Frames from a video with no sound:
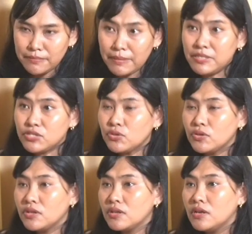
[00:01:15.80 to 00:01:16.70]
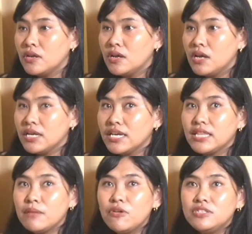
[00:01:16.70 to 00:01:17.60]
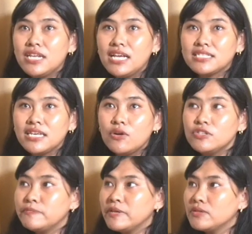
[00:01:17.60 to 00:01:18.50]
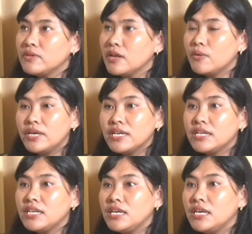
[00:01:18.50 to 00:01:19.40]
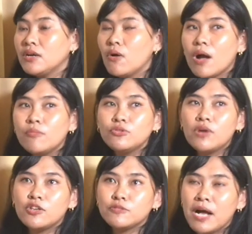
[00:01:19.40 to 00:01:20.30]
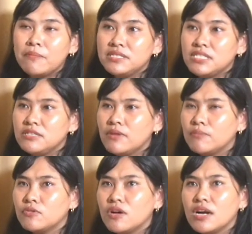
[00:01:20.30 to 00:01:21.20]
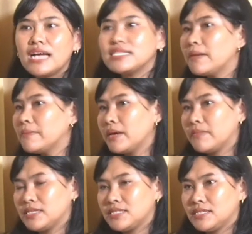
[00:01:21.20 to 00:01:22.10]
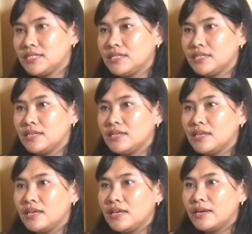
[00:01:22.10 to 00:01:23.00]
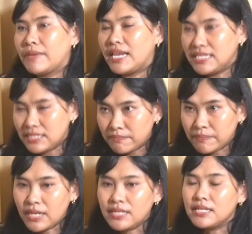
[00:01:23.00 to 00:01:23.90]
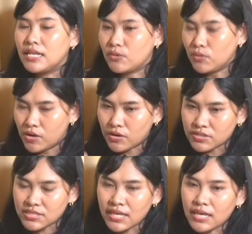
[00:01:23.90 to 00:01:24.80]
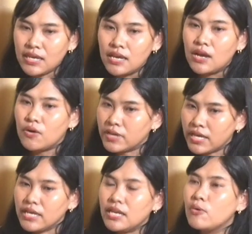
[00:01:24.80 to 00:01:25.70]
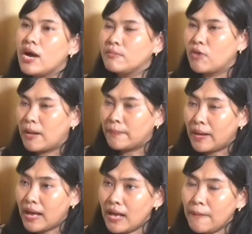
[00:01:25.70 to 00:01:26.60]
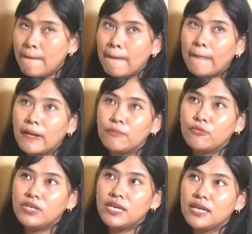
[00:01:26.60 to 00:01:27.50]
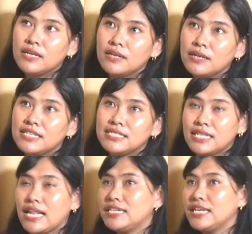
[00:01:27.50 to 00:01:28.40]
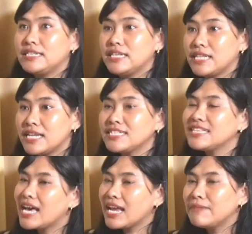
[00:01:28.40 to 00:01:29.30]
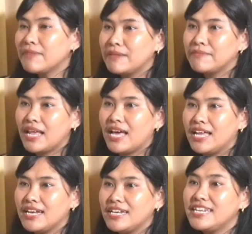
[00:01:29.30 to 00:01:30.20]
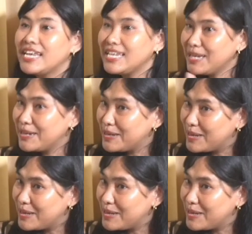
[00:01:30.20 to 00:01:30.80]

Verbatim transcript: baby soul kita mau jelas kayak oh spiritual awakening oh kamu tuh harus pahami si jiwamu nggak sampai mas paling simple rungok nose oke okay, keluhanmu apa kemudian setelah dia ada trust kita arahin pelan-pelan hmm. dari